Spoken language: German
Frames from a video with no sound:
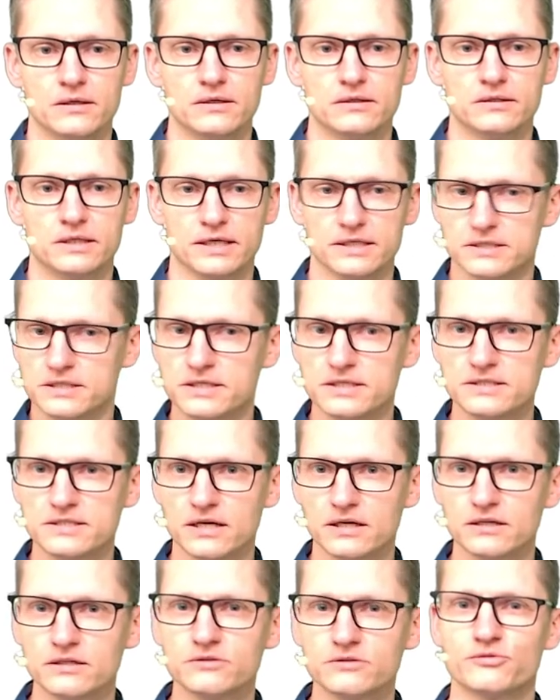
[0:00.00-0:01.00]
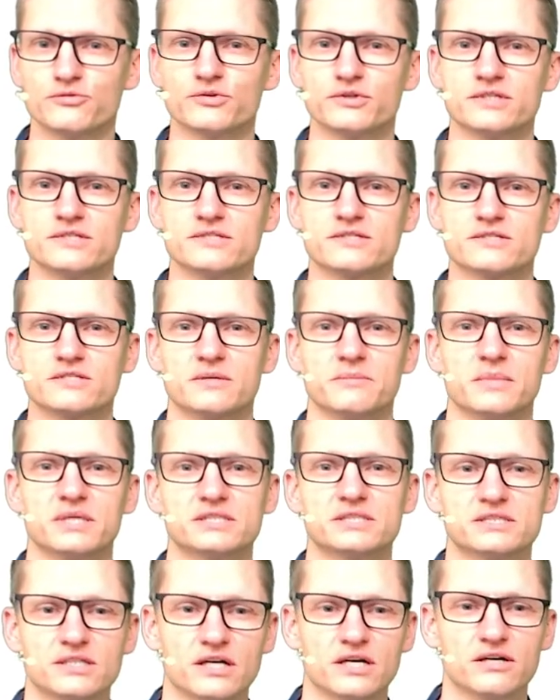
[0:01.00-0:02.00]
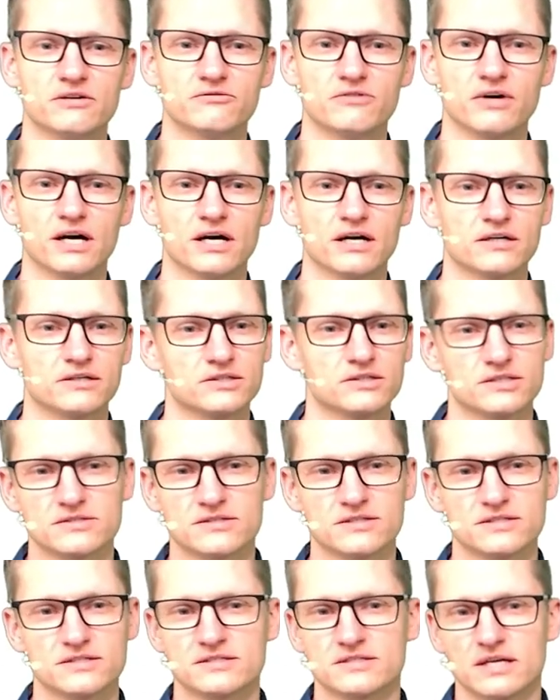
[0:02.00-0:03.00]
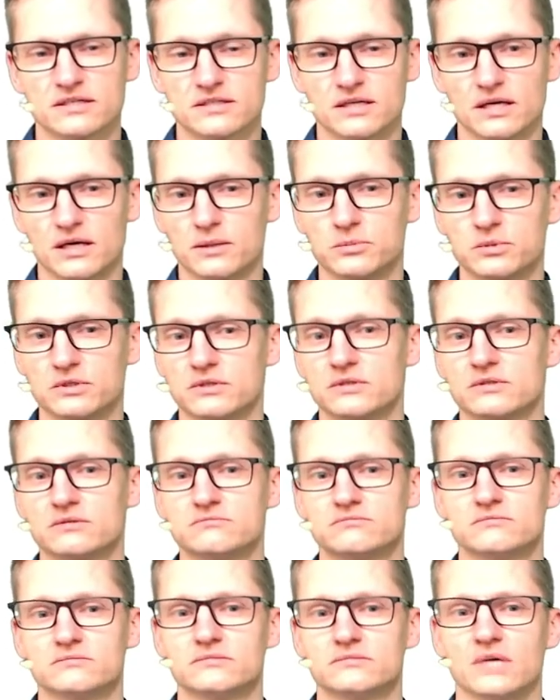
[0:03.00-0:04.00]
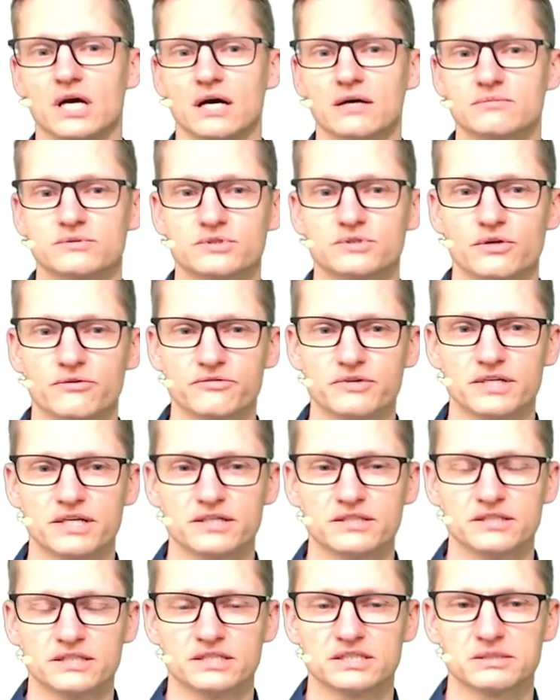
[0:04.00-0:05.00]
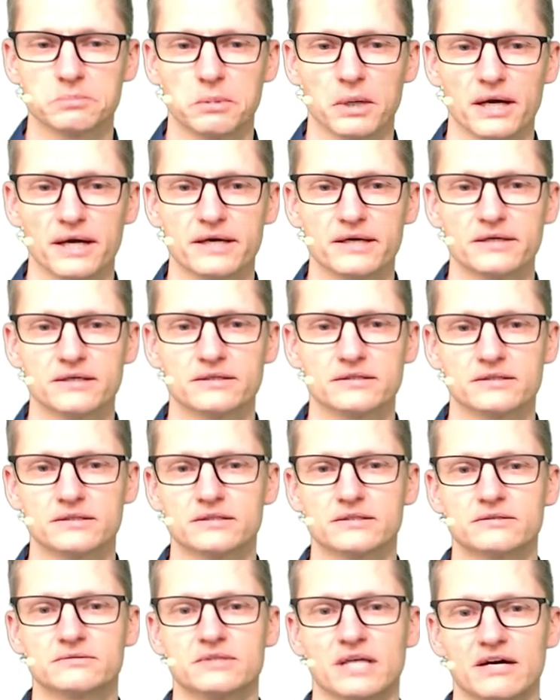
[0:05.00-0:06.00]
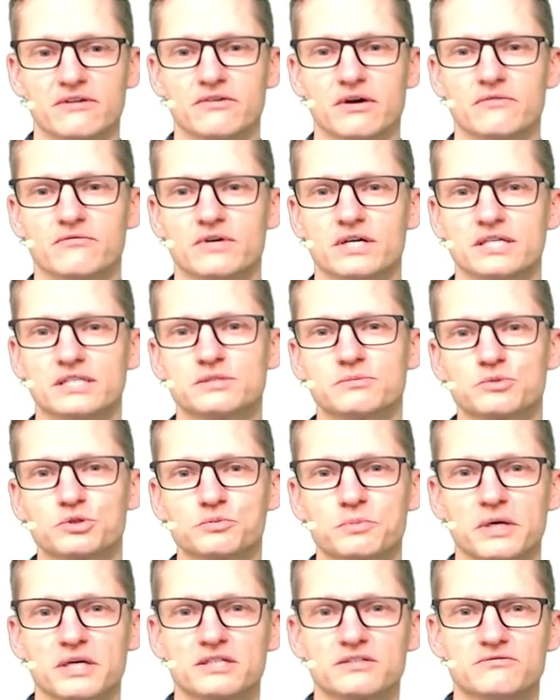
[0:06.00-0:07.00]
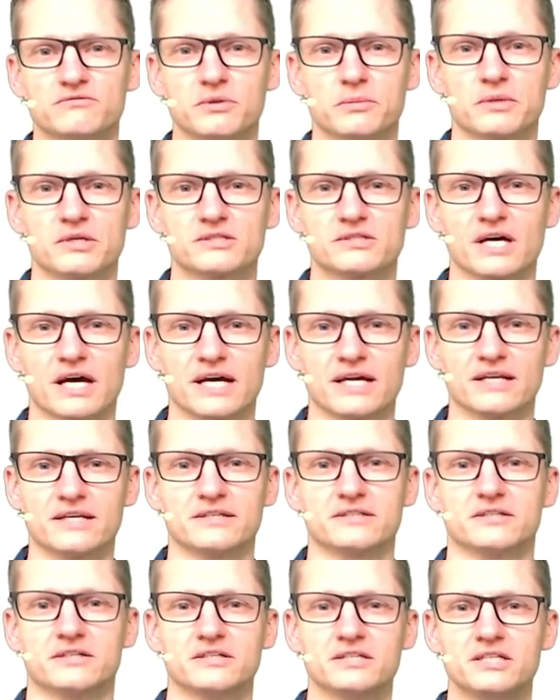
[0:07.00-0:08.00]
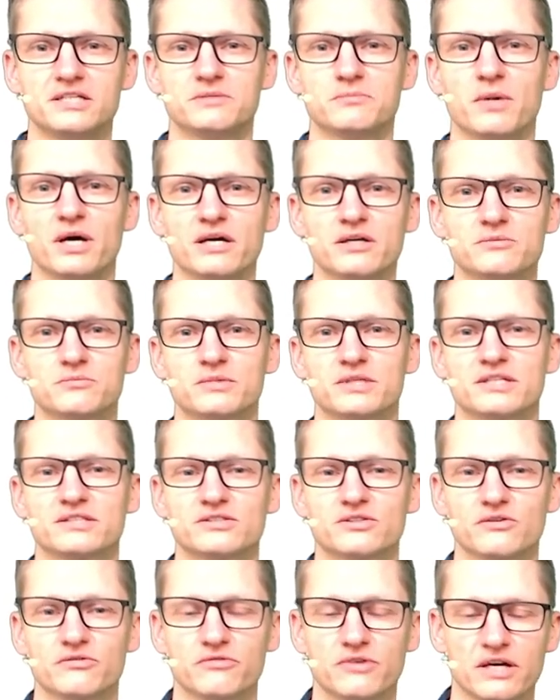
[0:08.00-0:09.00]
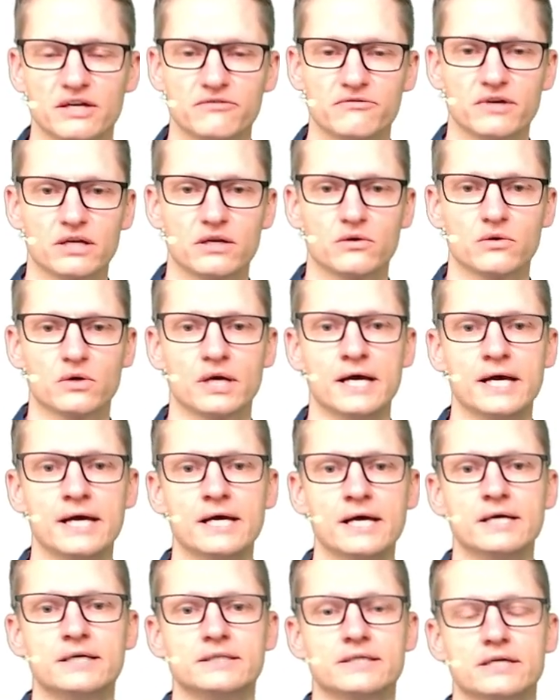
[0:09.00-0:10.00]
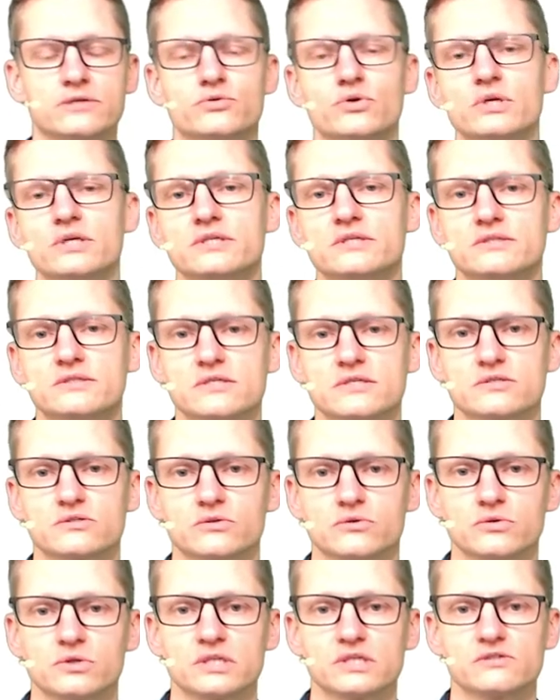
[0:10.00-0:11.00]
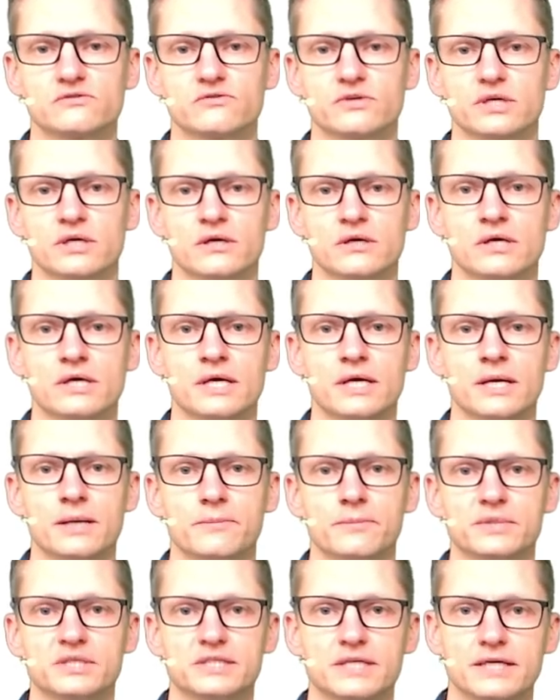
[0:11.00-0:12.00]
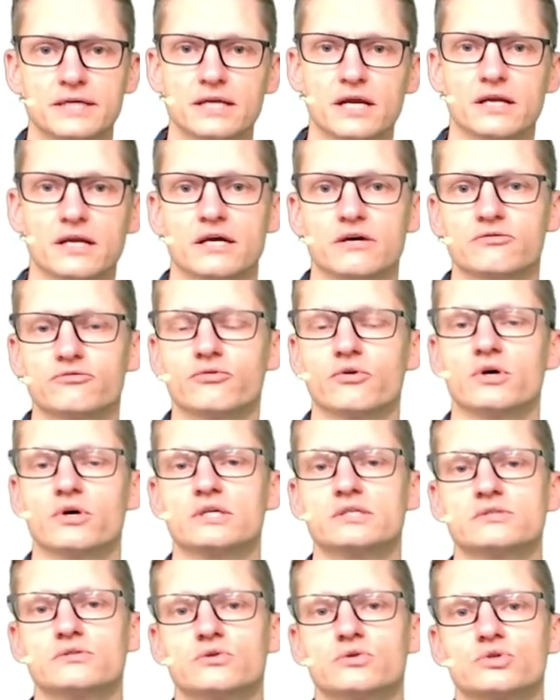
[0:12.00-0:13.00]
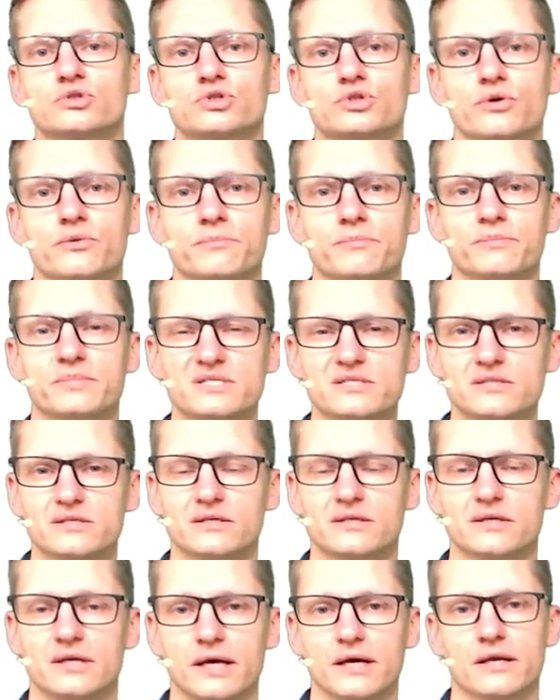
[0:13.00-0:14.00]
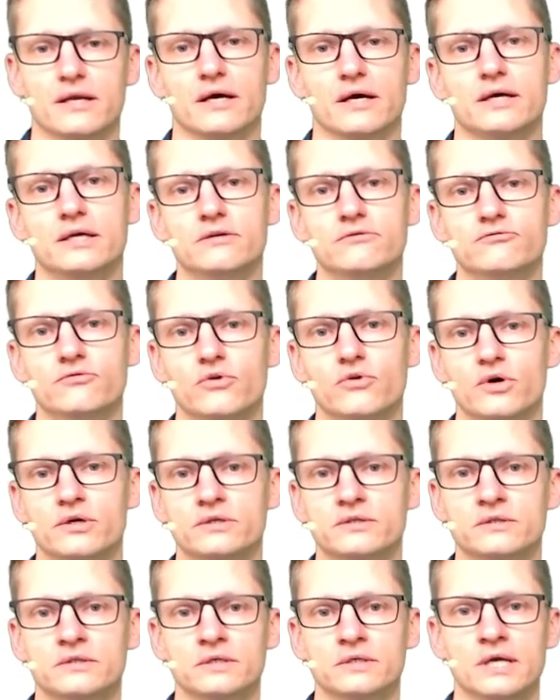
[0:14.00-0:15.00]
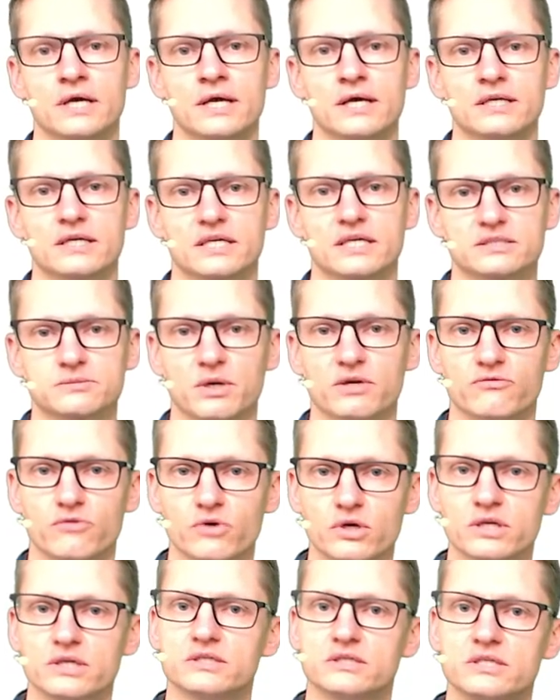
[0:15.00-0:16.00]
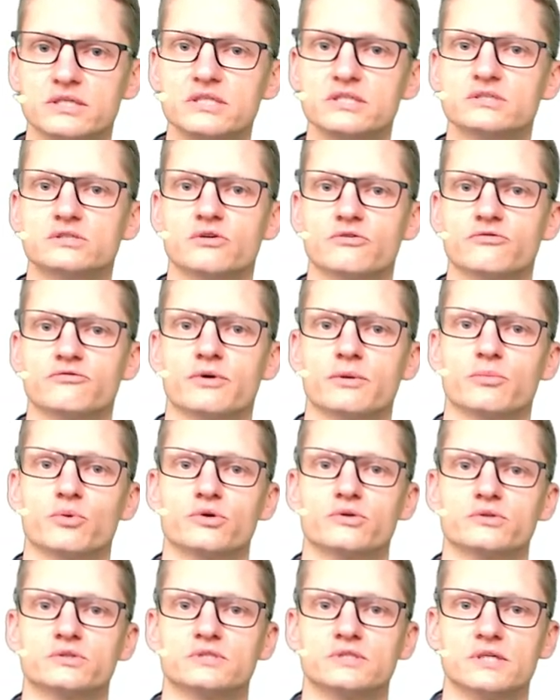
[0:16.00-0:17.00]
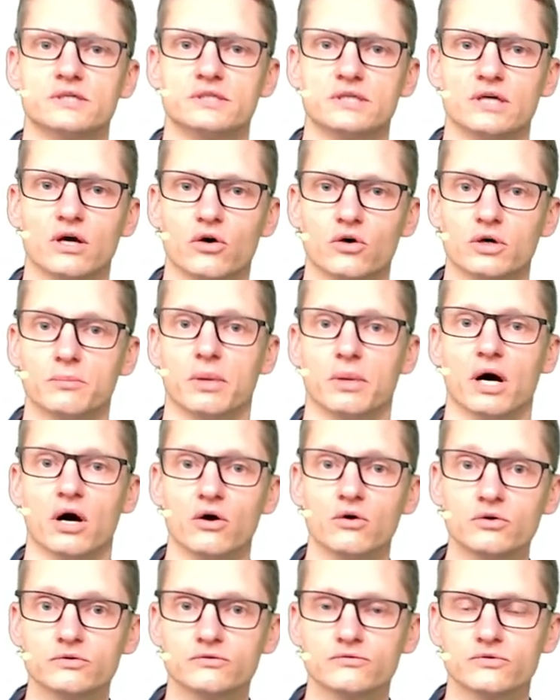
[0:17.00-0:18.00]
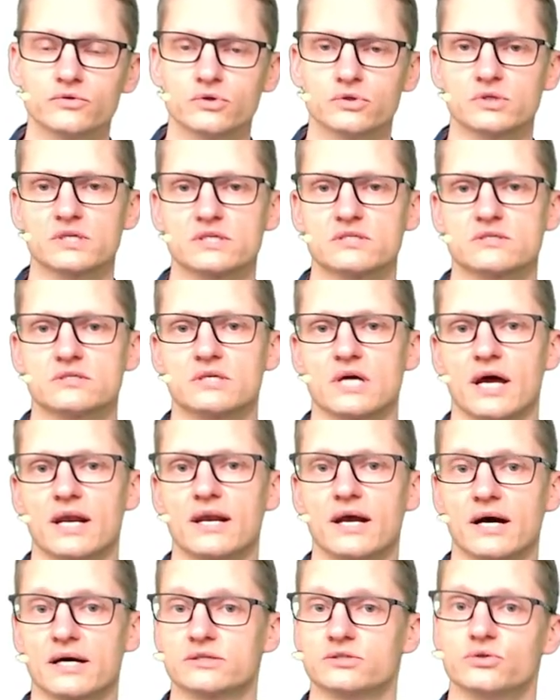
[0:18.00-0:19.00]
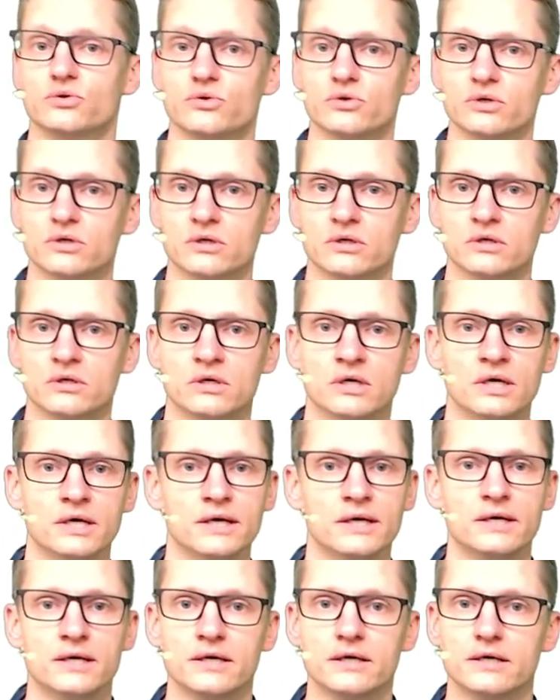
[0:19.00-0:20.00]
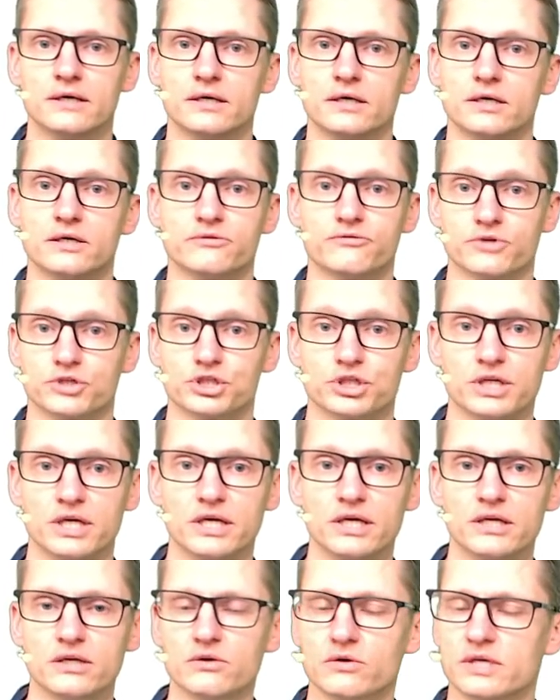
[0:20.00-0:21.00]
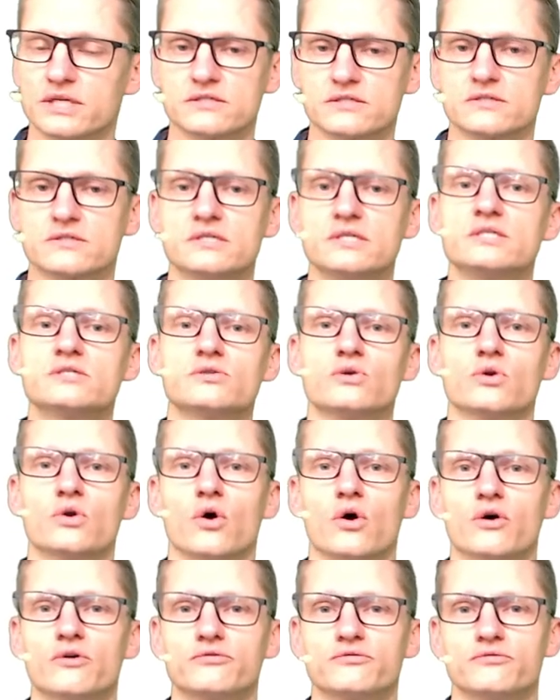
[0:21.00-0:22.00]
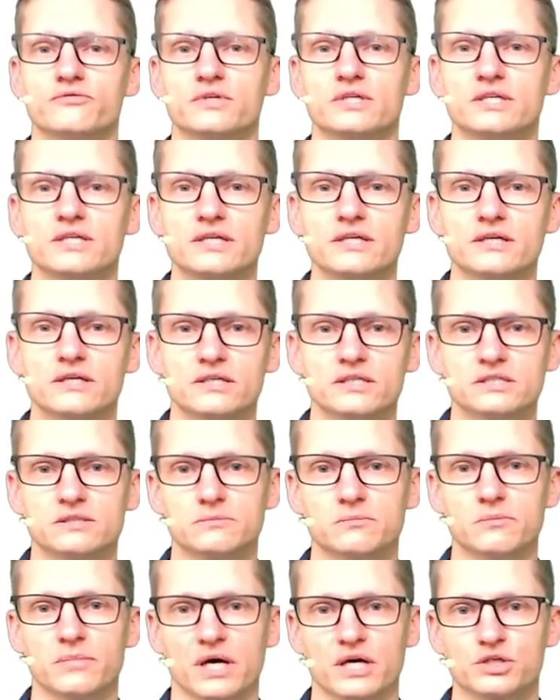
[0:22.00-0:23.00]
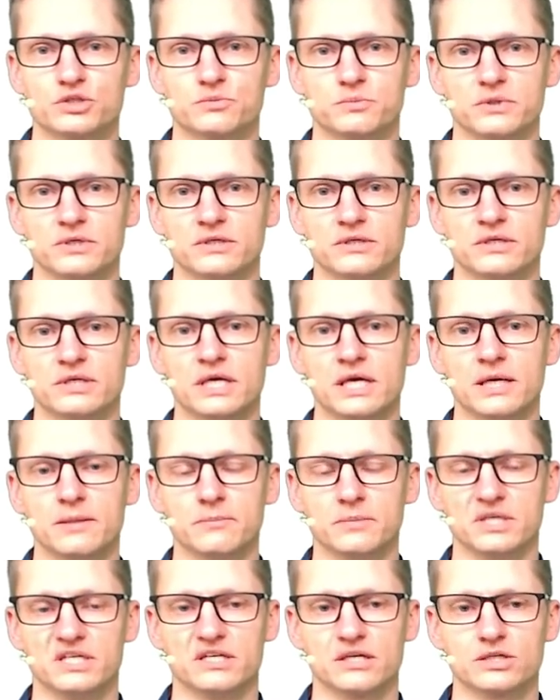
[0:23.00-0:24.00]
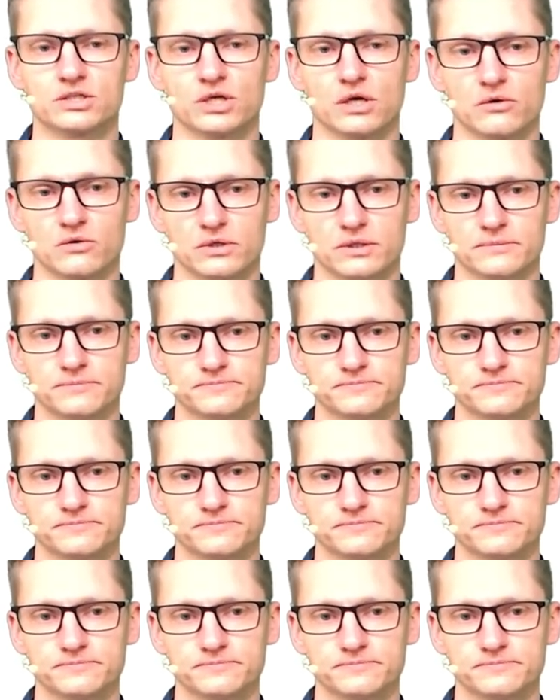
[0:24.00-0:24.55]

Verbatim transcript: Der Teaser für dieses Semester war, dass ich gesagt habe, ja, Softwaretechnik 2, äh, da werden wir jetzt besprechen, wie man das eigentlich richtig macht mit der Softwareentwicklung. Natürlich ist es so, dass wir mit jeder der Vorlesungen schon ein bisschen näher dahin wollten, dass man wirklich die Software produziert, die auch gebraucht wird, dass sich alle Akteure äh, verstehen und dass es nicht so läuft wie hier in diesem Beispiel mit der Schaukel.